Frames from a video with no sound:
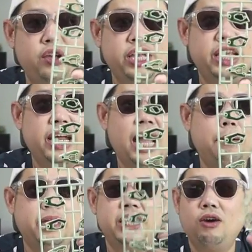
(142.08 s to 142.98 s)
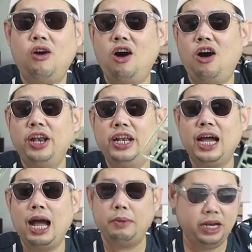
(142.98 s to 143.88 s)
ยวๆอย่างนี้นะครับเป็นเขียวอ่อน
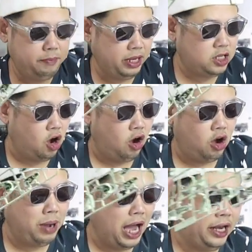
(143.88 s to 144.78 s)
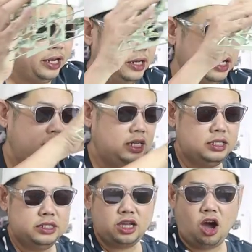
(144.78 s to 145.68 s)
นะครับ อันนี้เป็นกรอกมัน
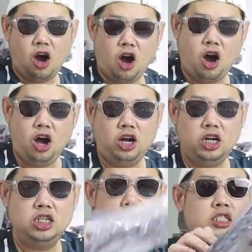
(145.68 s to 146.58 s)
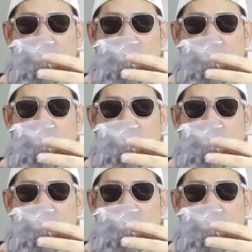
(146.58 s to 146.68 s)
1 2